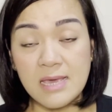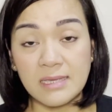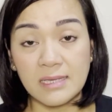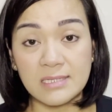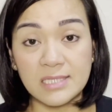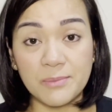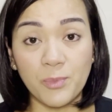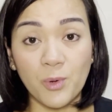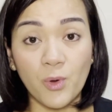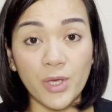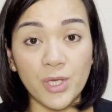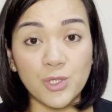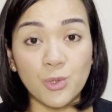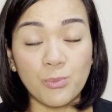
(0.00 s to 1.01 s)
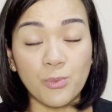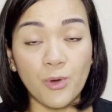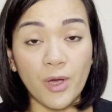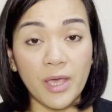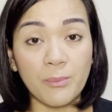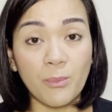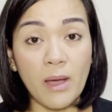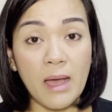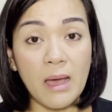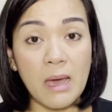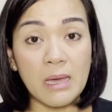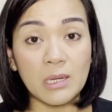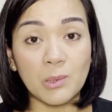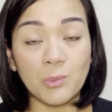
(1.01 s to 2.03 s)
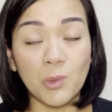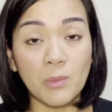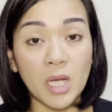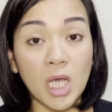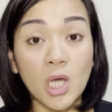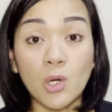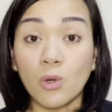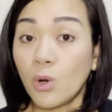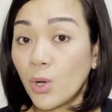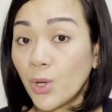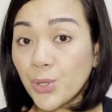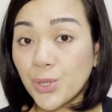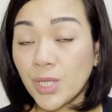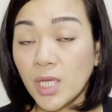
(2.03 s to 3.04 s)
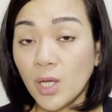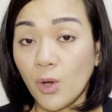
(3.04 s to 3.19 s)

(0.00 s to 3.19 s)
Kasi po ito po ay maaari pong magkaroon